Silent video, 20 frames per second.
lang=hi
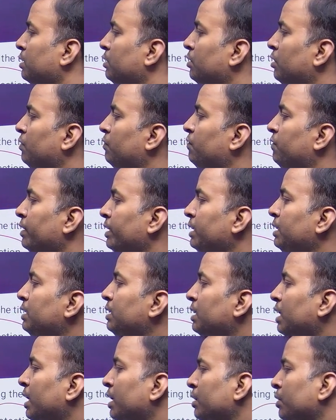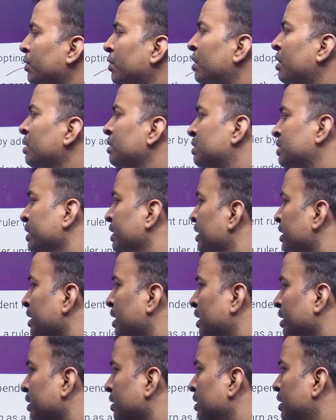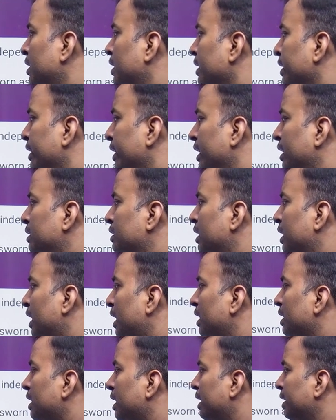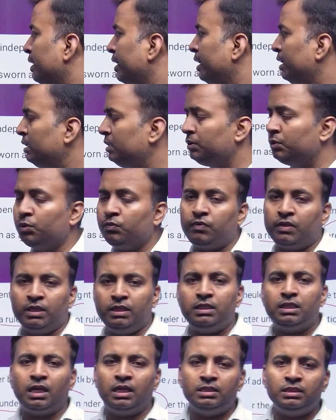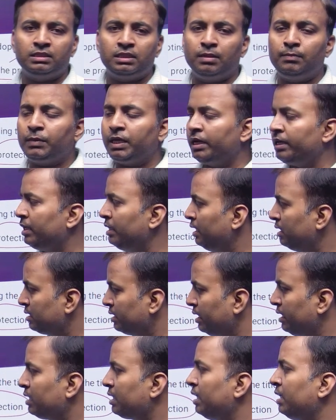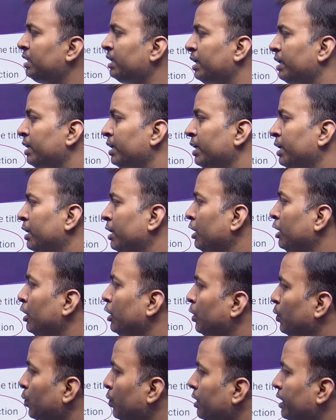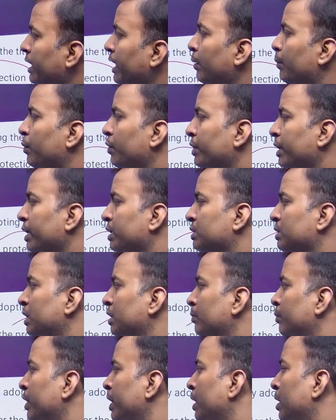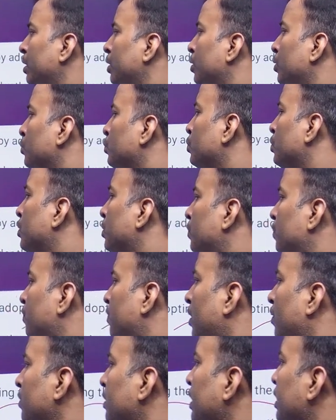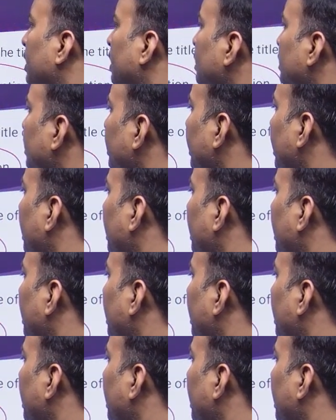ऑफ फरीद खान और शेर खान यही जलाल खान है जो फरीद खान जिसे हम कह रहे हैं या शेर खान कह रहे हैं उनके प्रोटेक्शन में वो फाउंड करते हैं